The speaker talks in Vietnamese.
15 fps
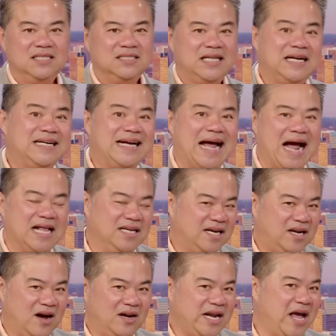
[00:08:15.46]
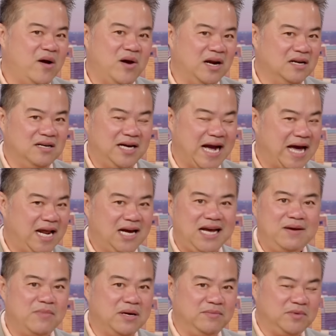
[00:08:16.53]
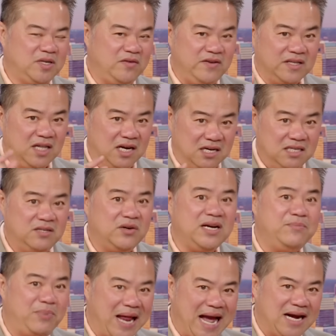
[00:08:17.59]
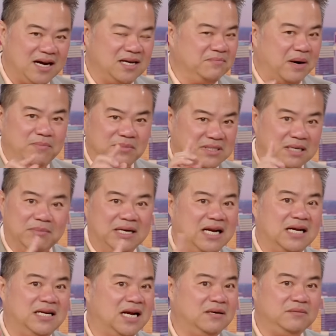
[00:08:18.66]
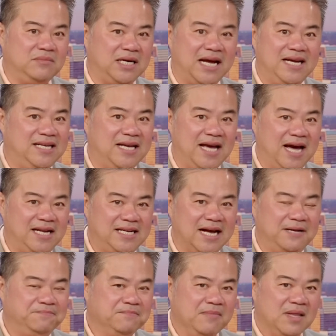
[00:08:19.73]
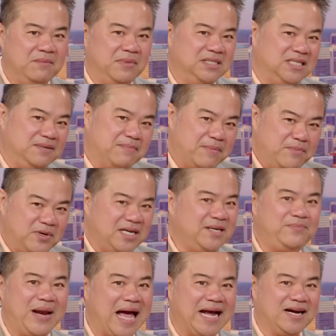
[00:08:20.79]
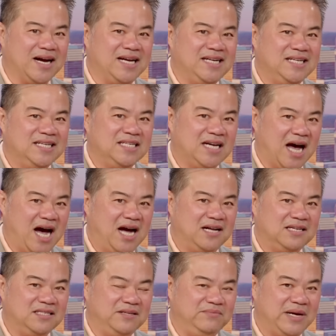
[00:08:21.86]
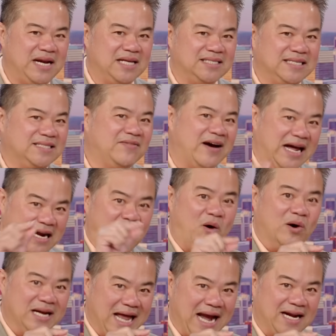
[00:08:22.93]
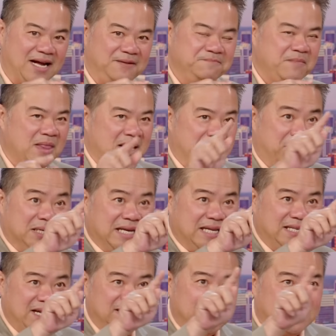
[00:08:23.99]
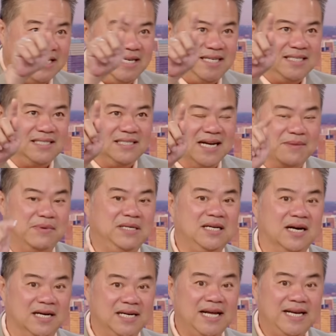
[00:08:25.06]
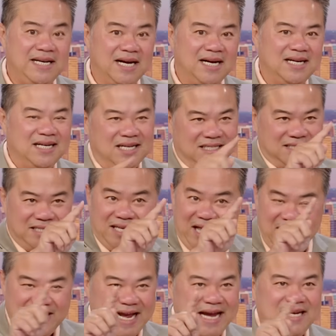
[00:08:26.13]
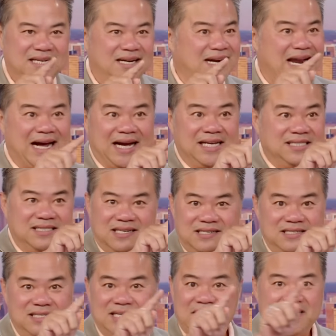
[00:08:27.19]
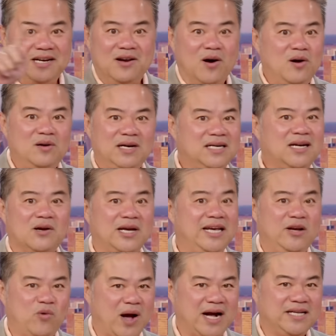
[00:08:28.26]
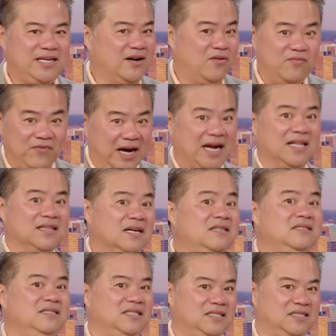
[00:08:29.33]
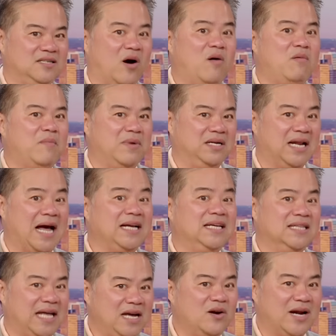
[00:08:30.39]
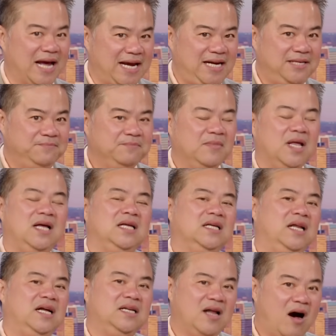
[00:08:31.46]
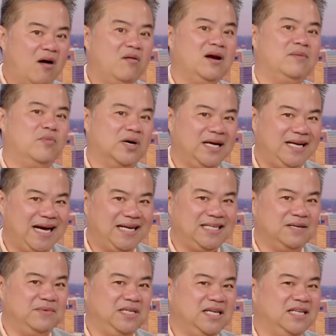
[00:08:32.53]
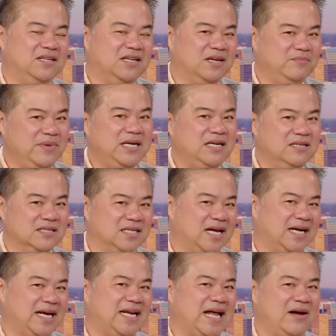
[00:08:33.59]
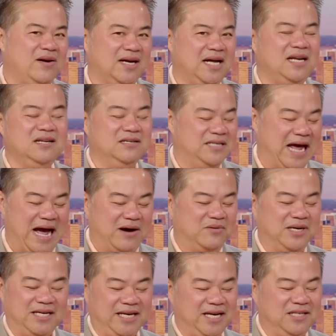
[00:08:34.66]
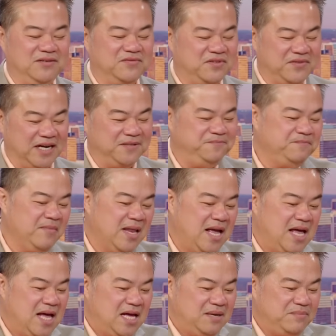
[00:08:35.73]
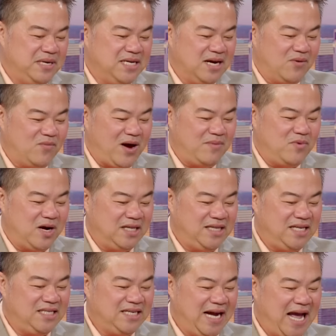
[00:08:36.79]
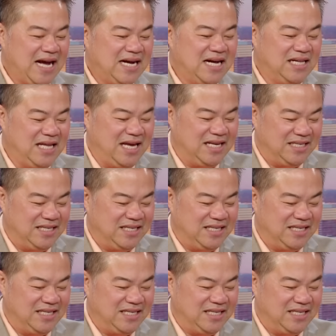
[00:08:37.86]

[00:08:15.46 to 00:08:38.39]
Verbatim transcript: tất cả những cái đó đều là lừa gạt hết khi bị quý vị thử reply coi bấm nhưng mình đừng đừng ghi gì hết nha mình chỉ bấm reply coi đó reply là chỉ phản hồi lại đó mình nhìn địa chỉ để mình gửi đi đó sẽ thấy ngay nó là cái chữ gì đó rất là kỳ quặc chứ không phải là từ ừ. chỗ mà mình đã nhìn thấy hồi nãy yeah. Dạ. cho nên đó cũng là một cái cách để mình nhìn để biết được là cái nào là cái lừa đảo này kia như vân vân bây giờ qua một cái tin khác á,